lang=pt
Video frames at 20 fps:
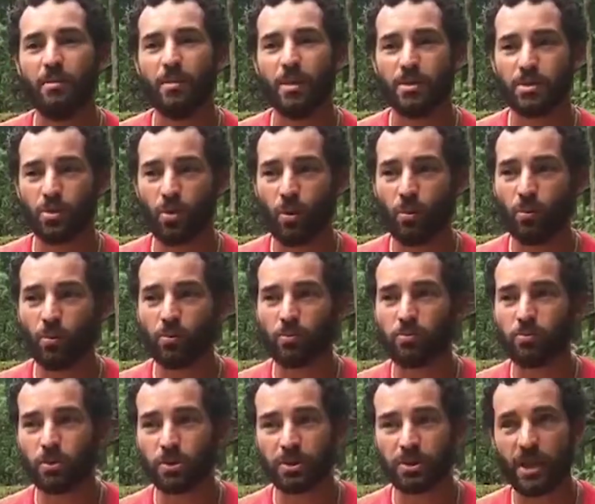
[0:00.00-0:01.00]
mas como
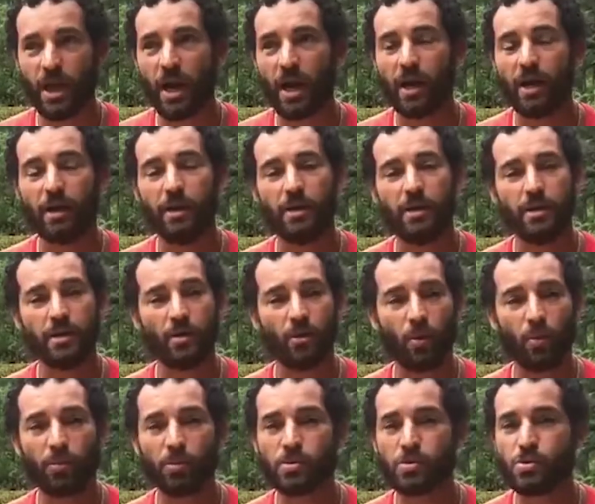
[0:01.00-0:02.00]
chá e
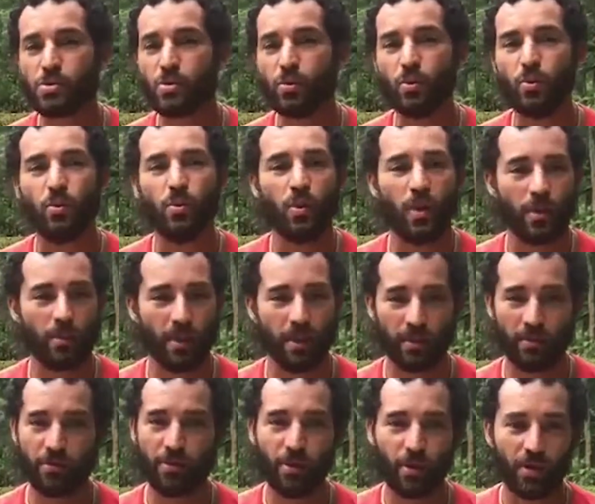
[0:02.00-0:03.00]
como suco é
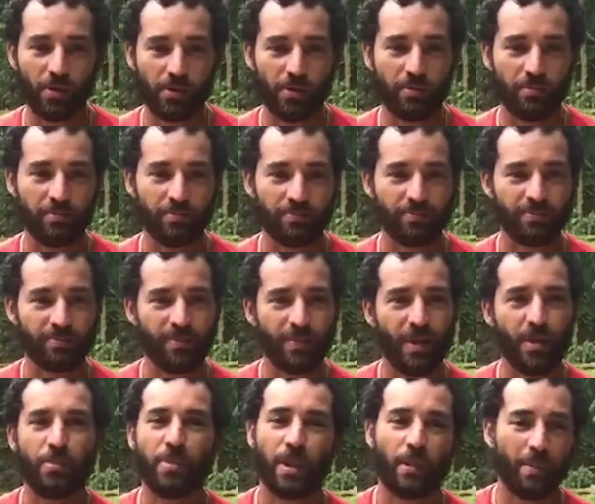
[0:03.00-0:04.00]
maravilhoso.
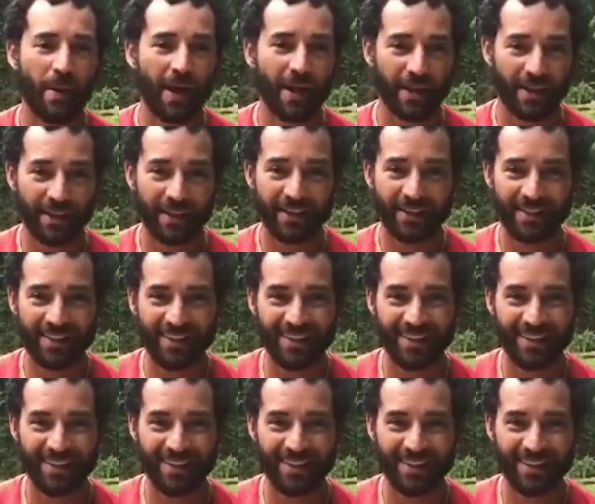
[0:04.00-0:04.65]
E para bala, né?